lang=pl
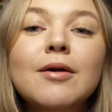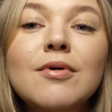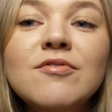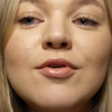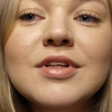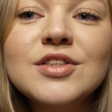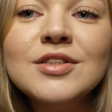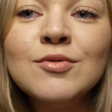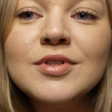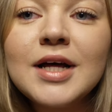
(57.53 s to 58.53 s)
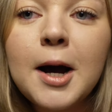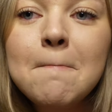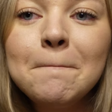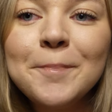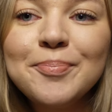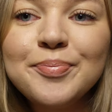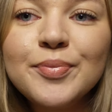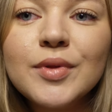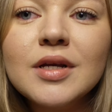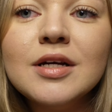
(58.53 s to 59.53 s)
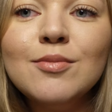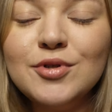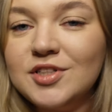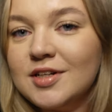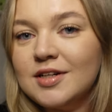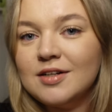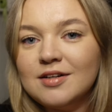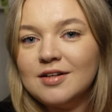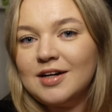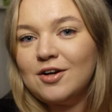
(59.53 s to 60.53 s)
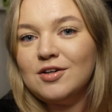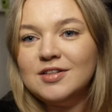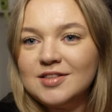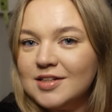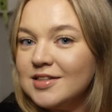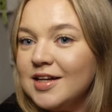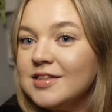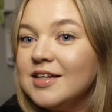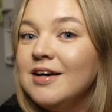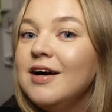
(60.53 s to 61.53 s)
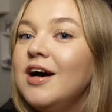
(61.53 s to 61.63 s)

Mam w ogóle też na ustach Buszczyk y, Karoliny Stylizację